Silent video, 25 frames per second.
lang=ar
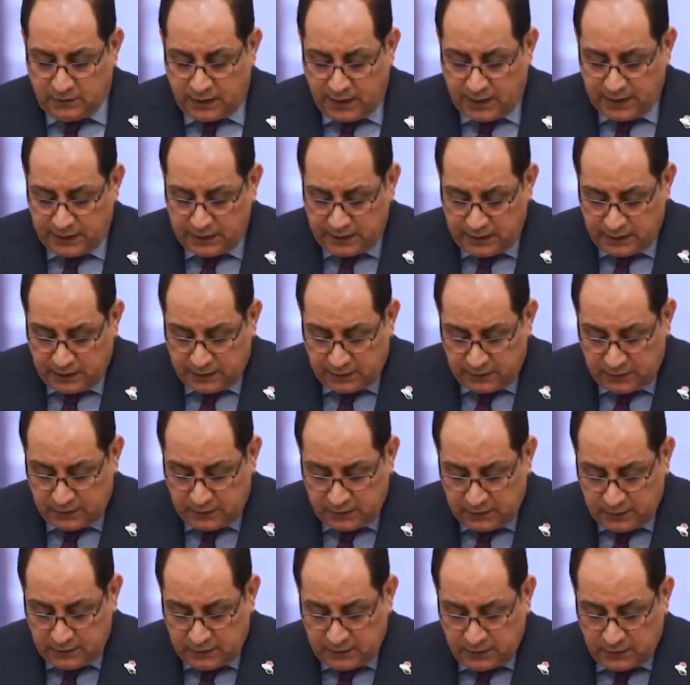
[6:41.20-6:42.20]

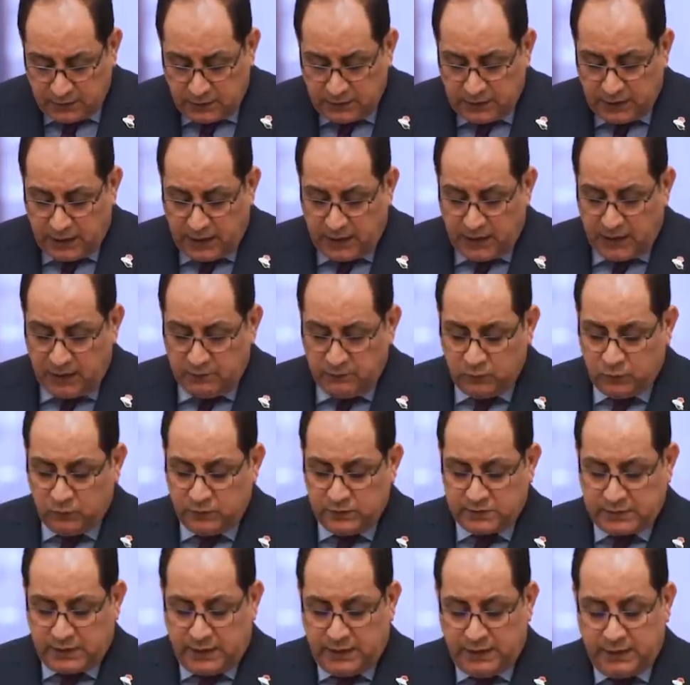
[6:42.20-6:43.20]
ثانيا قيام
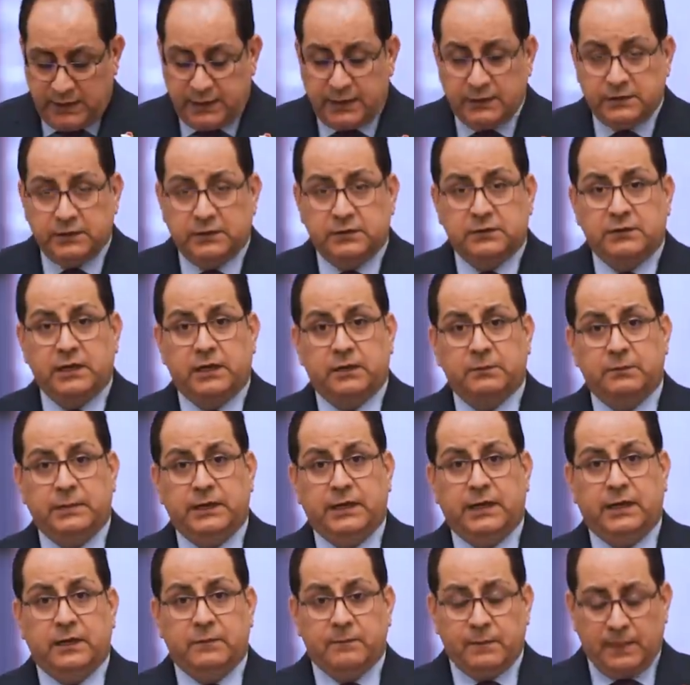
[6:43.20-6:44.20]
وزاره
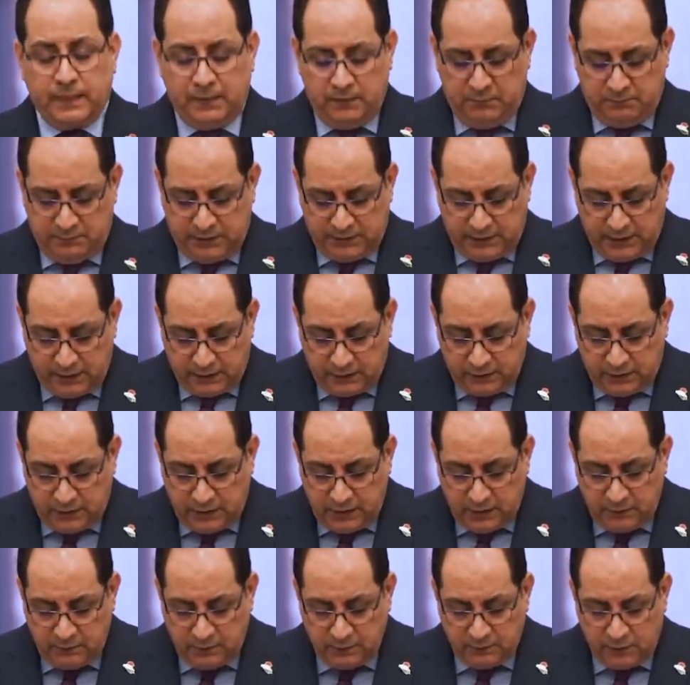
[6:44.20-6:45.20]
التربيه
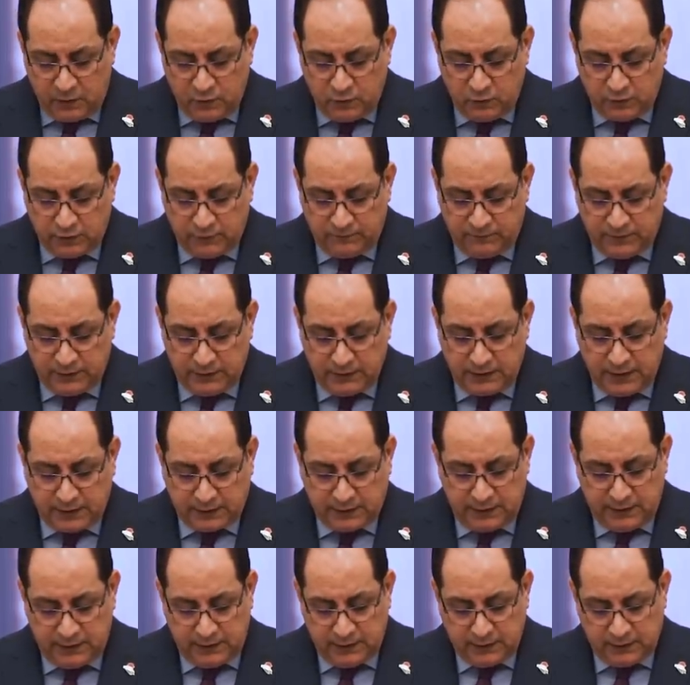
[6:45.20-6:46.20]
بتقديم موقف
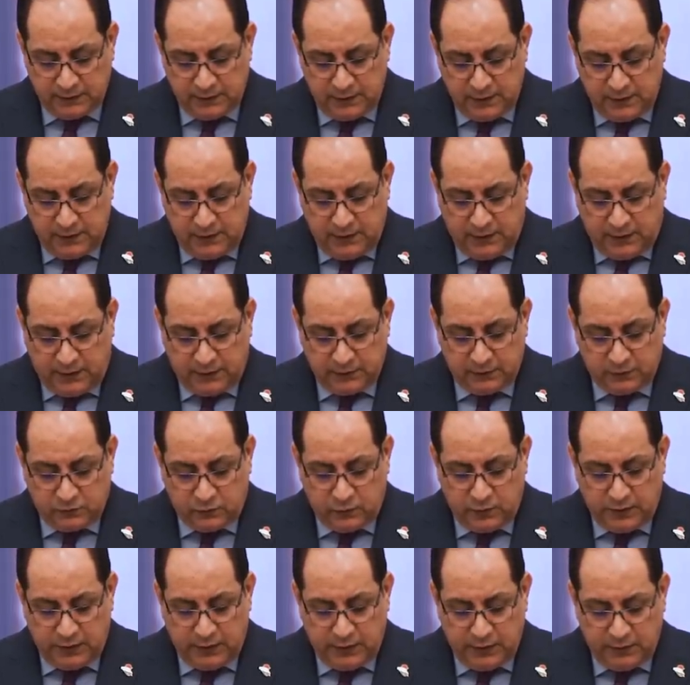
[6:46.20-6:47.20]
دقيق عن
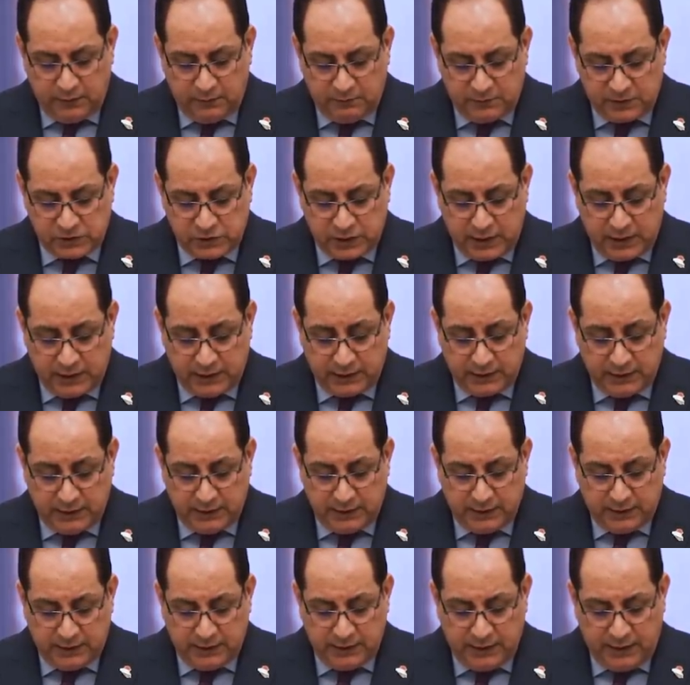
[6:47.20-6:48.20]
كل
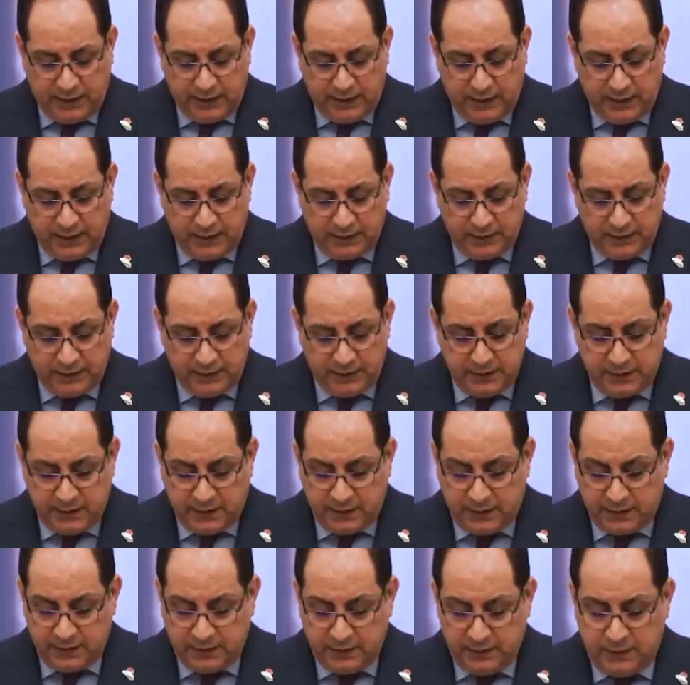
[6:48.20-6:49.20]
المشاريع
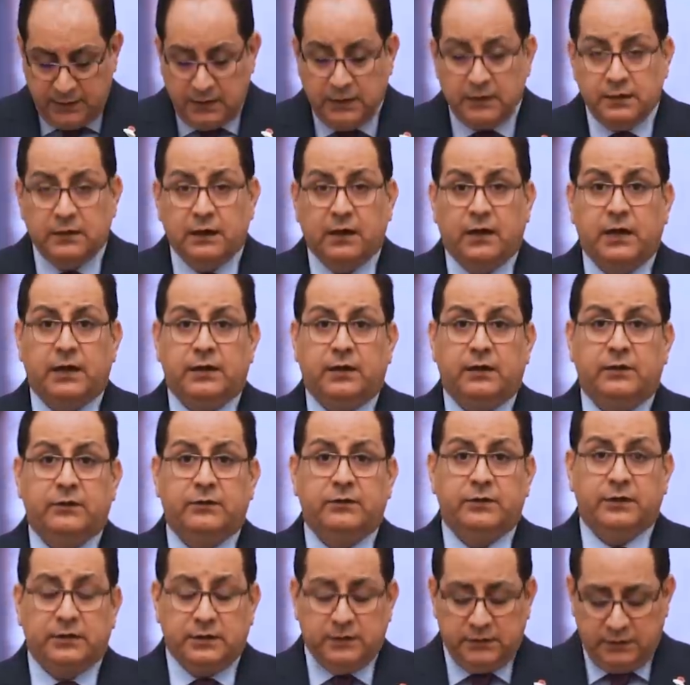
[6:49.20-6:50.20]
الحاليه
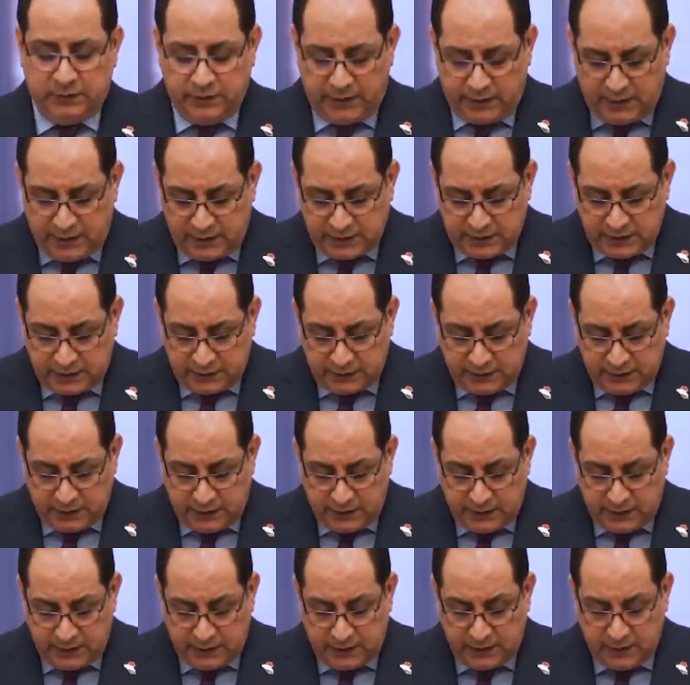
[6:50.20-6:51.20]
لغرض
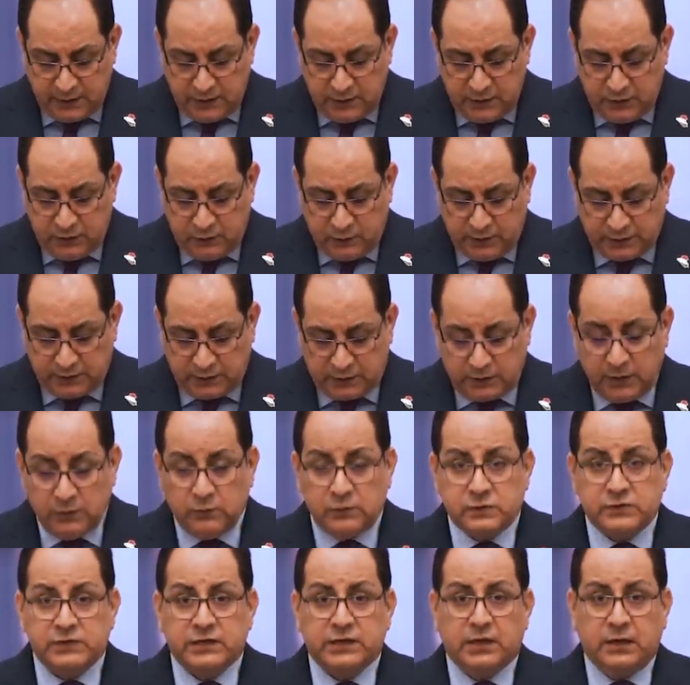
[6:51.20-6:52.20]
دراستها
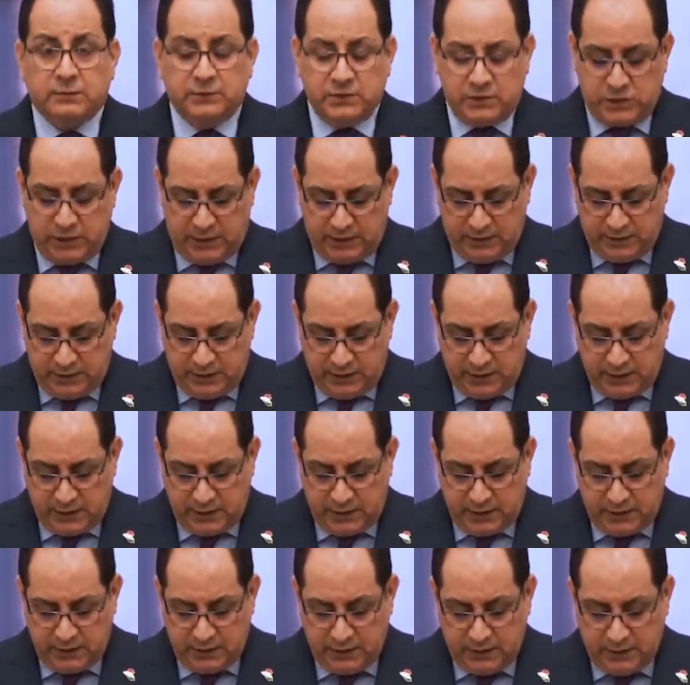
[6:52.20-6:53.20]
والتوصيه
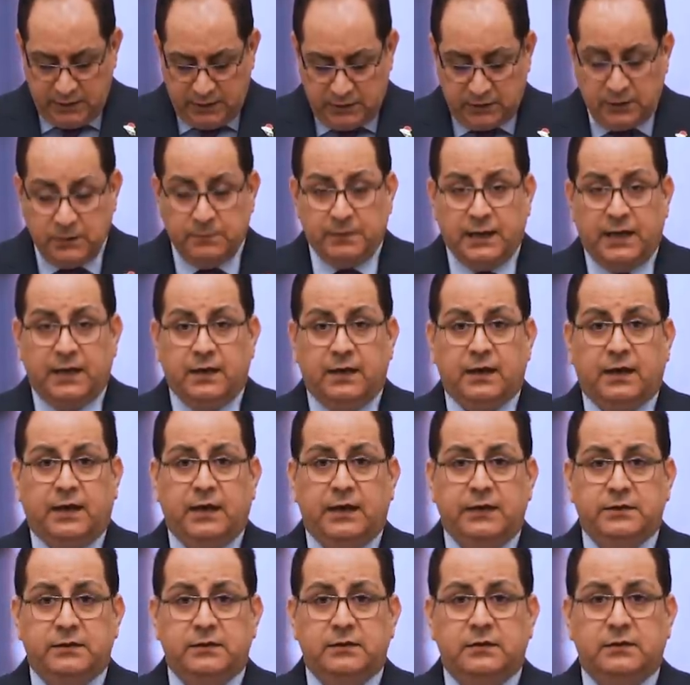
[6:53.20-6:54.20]
بشانها
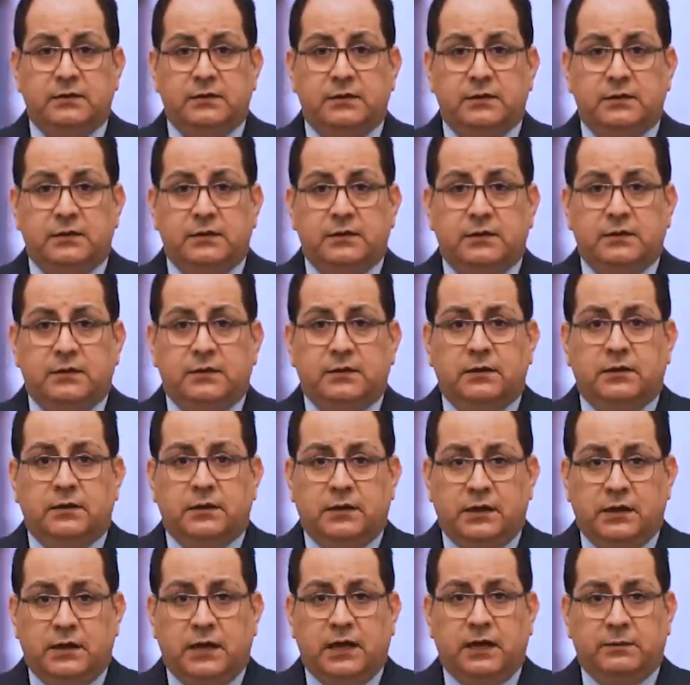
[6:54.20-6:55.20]
تباعا
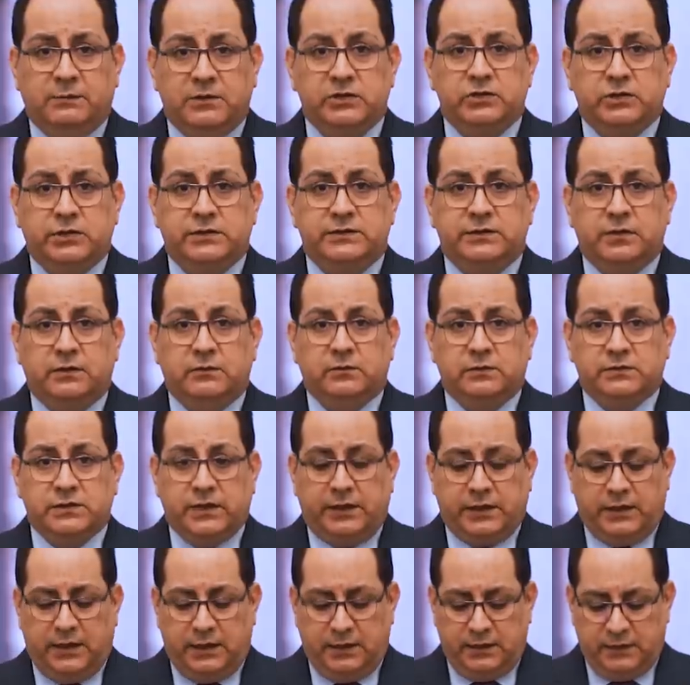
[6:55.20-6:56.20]
الى مجلس
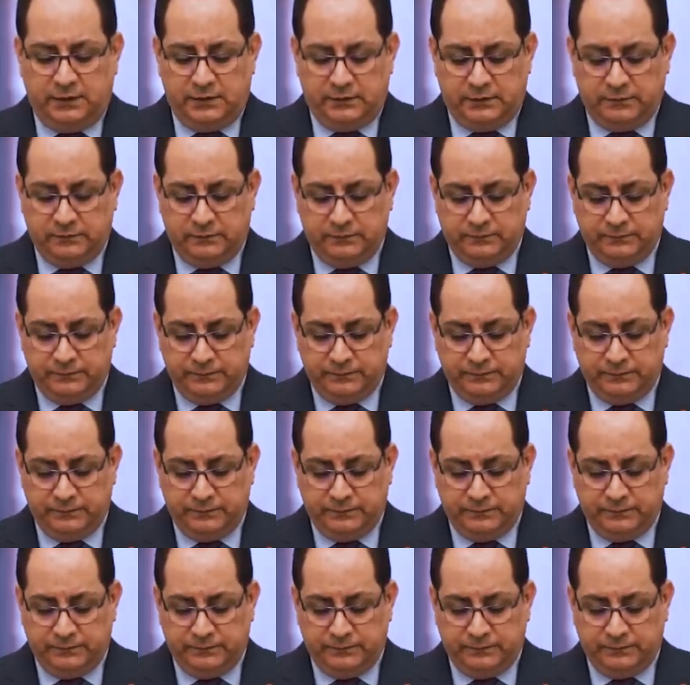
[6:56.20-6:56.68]
الوزراء